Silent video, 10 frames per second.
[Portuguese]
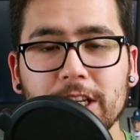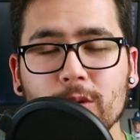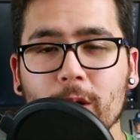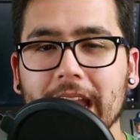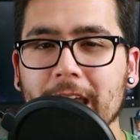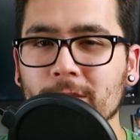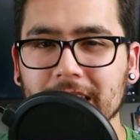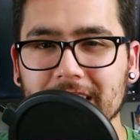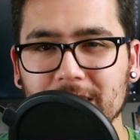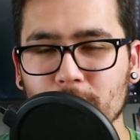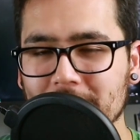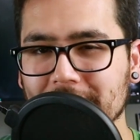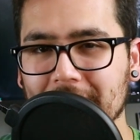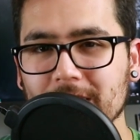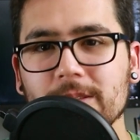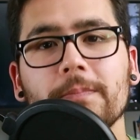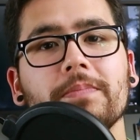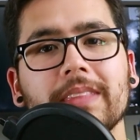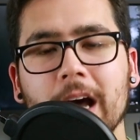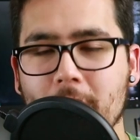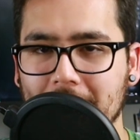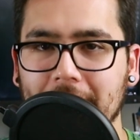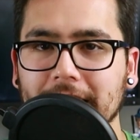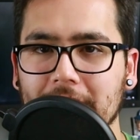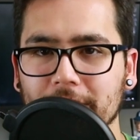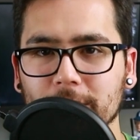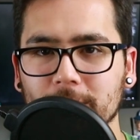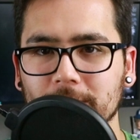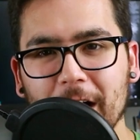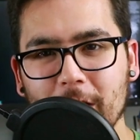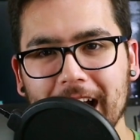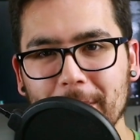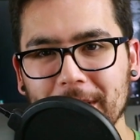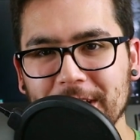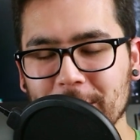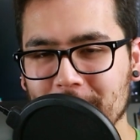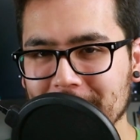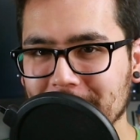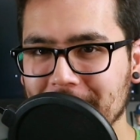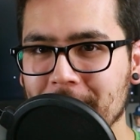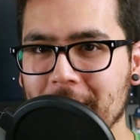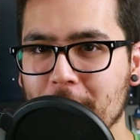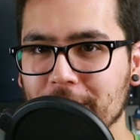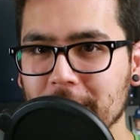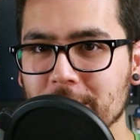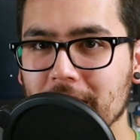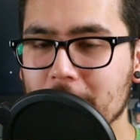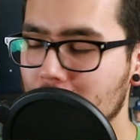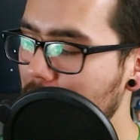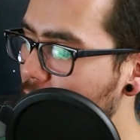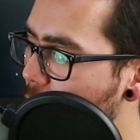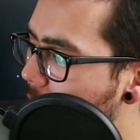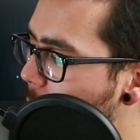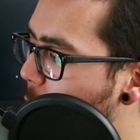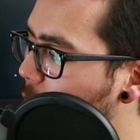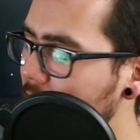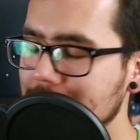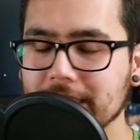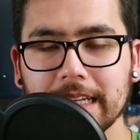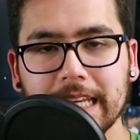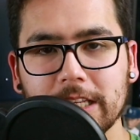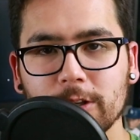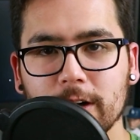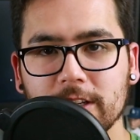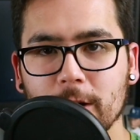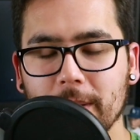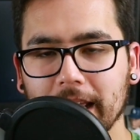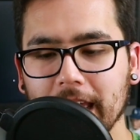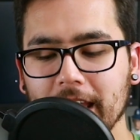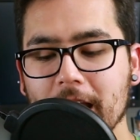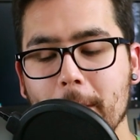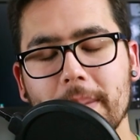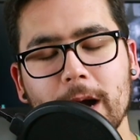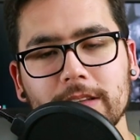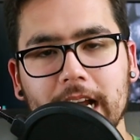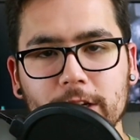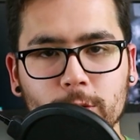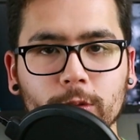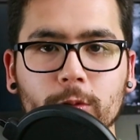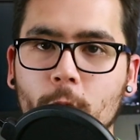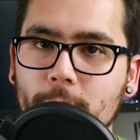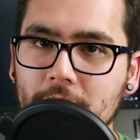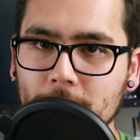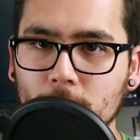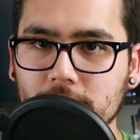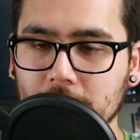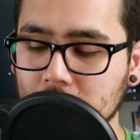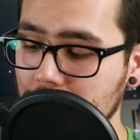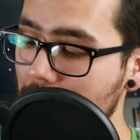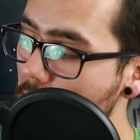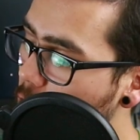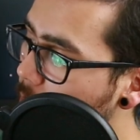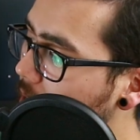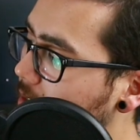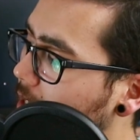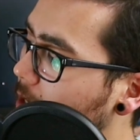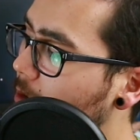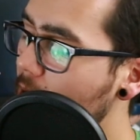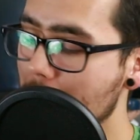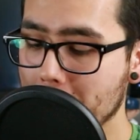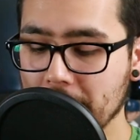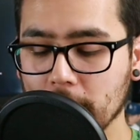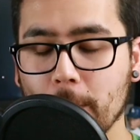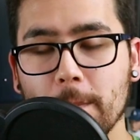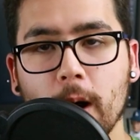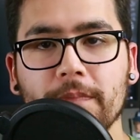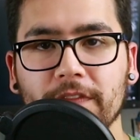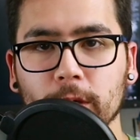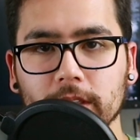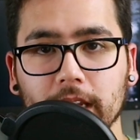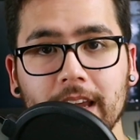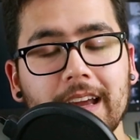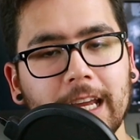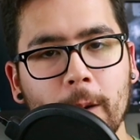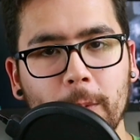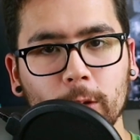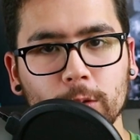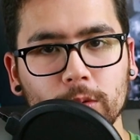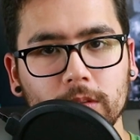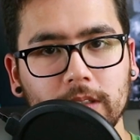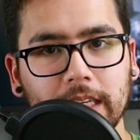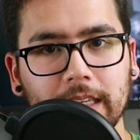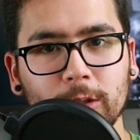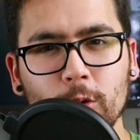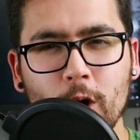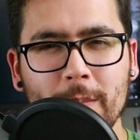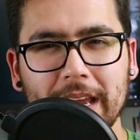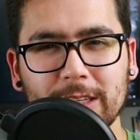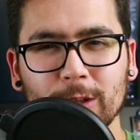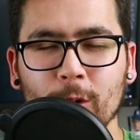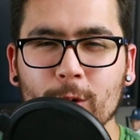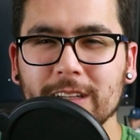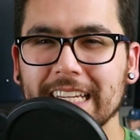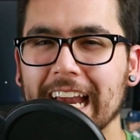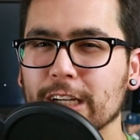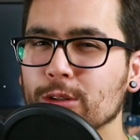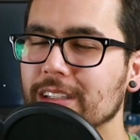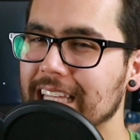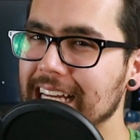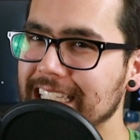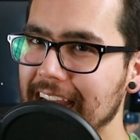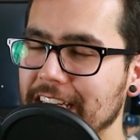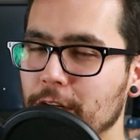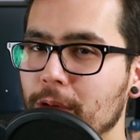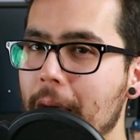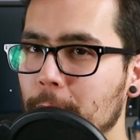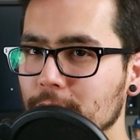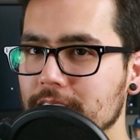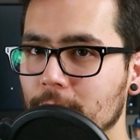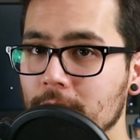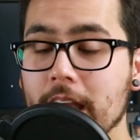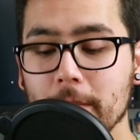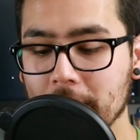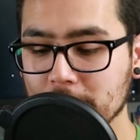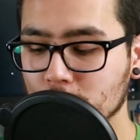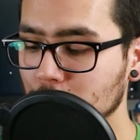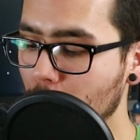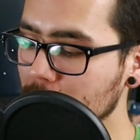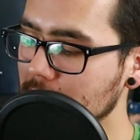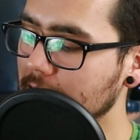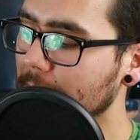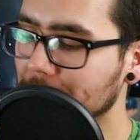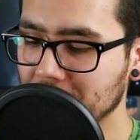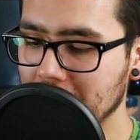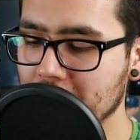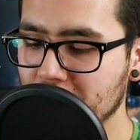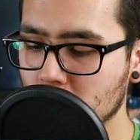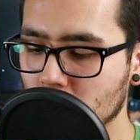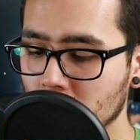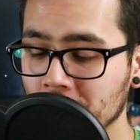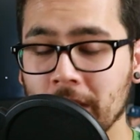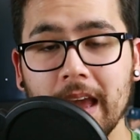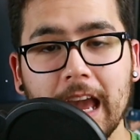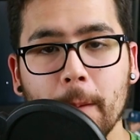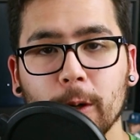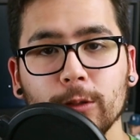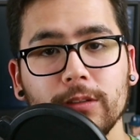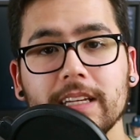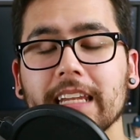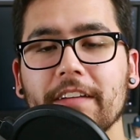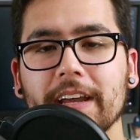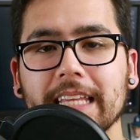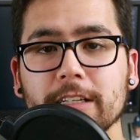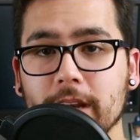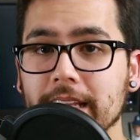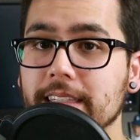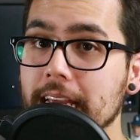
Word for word: E de qualquer um desses dois jeitos, não é agradável. E agora rapidinho, antes de terminar o vídeo, eu queria focar um pouco nesses acessórios que eu peguei para usar junto com o BM800. Começando pelo Pop Filter, que é um produto que no começo eu não consegui ajustar certinho a posição, mas quando eu consegui, ele ficou. É um produto que, na verdade, eu nem